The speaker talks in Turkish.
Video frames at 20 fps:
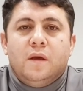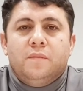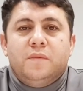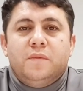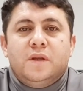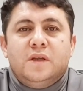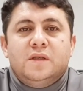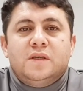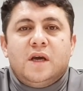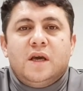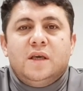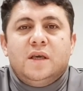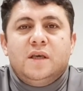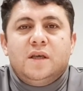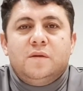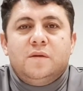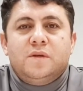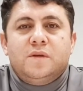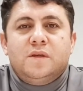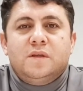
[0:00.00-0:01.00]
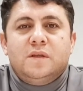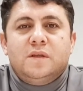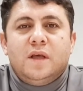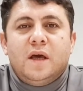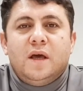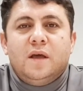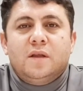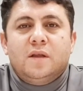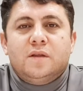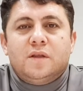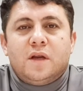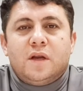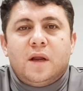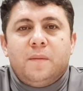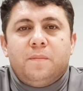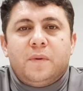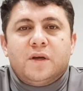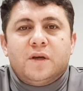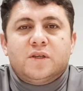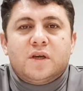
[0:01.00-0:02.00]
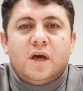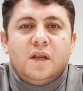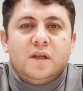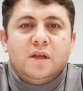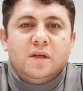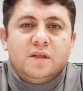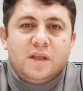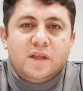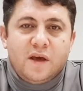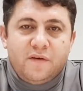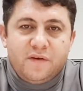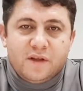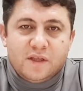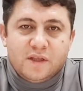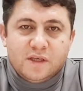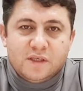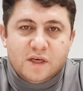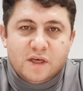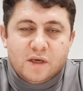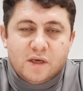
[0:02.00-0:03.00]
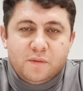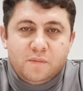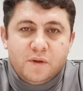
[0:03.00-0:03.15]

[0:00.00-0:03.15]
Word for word: Birinci ayın 20'sinde Trump başkanlığı devredecek.